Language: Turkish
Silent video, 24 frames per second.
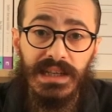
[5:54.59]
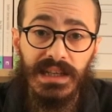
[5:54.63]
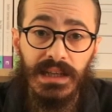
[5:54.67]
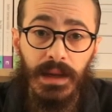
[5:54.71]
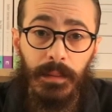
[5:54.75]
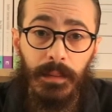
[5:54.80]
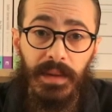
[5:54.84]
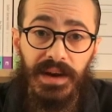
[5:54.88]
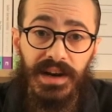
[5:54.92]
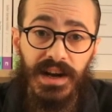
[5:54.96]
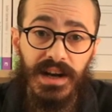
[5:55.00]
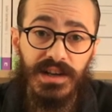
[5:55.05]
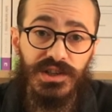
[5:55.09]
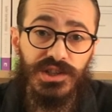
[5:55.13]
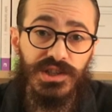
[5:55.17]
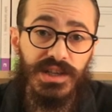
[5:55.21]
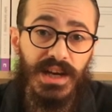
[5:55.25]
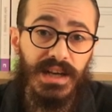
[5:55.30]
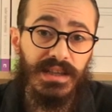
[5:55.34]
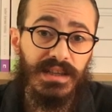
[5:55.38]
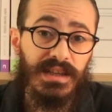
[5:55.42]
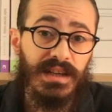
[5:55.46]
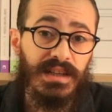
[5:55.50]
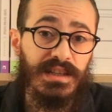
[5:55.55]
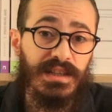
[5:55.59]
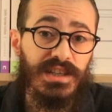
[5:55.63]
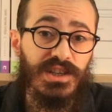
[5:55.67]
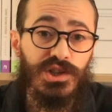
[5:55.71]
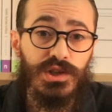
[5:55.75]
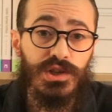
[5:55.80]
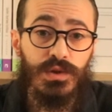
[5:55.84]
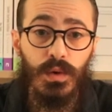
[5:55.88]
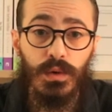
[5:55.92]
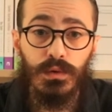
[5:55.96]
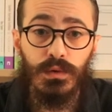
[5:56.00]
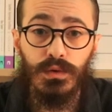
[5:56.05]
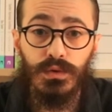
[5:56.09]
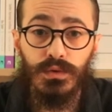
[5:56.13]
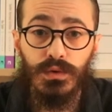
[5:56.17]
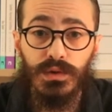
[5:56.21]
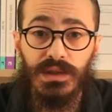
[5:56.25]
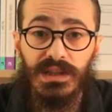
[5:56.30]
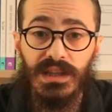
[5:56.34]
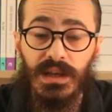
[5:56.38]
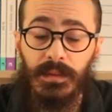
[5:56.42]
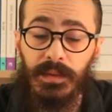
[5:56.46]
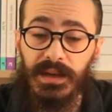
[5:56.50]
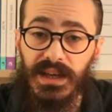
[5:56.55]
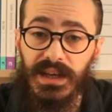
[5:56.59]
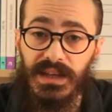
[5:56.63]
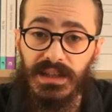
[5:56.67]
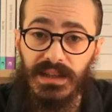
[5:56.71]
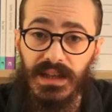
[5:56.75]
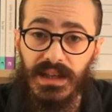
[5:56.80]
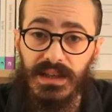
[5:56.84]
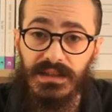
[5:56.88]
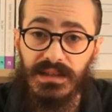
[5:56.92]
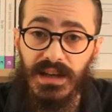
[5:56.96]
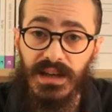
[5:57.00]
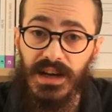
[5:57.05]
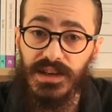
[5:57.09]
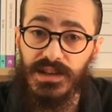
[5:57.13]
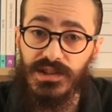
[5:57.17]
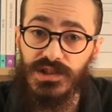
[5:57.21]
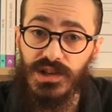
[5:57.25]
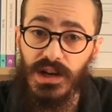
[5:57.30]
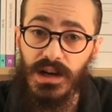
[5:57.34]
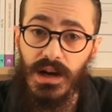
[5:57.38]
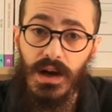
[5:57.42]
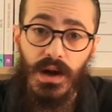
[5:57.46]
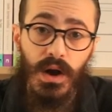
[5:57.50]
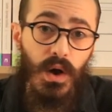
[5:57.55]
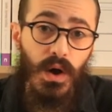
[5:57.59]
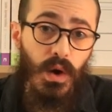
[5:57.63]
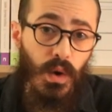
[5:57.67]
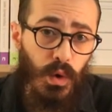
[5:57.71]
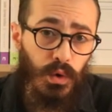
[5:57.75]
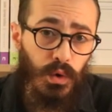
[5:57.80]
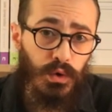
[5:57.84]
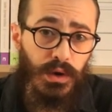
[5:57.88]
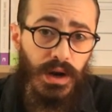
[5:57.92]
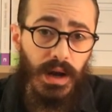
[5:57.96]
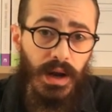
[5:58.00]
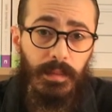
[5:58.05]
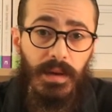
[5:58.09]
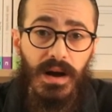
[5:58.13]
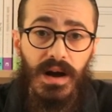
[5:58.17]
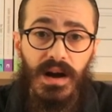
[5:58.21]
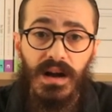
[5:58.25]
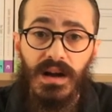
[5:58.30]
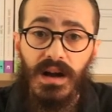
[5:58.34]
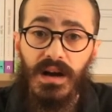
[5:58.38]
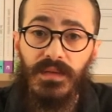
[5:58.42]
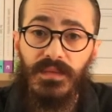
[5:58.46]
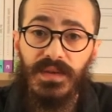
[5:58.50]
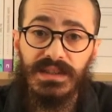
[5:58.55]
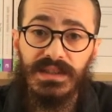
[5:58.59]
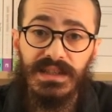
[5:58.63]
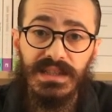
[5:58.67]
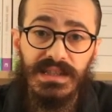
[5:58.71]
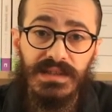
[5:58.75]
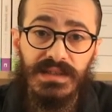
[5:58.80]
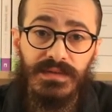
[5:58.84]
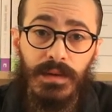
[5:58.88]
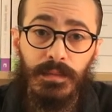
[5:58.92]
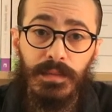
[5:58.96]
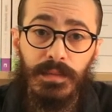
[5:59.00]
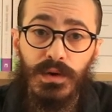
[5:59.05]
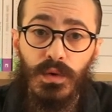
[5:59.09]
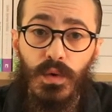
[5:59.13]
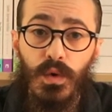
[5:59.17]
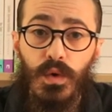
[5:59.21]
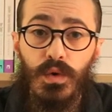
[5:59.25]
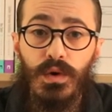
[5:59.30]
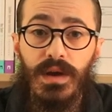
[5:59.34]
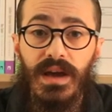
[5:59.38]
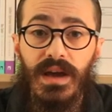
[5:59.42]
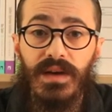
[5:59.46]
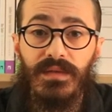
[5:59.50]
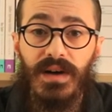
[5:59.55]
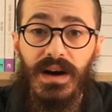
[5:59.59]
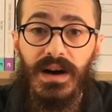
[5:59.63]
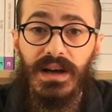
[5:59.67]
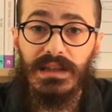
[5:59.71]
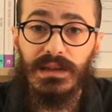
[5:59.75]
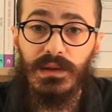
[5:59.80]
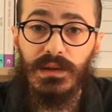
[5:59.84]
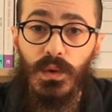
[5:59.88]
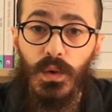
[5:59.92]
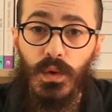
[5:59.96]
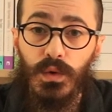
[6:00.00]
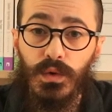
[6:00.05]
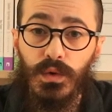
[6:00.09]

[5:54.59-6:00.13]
yılında Benerci kendini niçin öldürdü kitabı yayınlandı. Ayrıca o dönem Kafatası ve Bir Ölü Evi adlı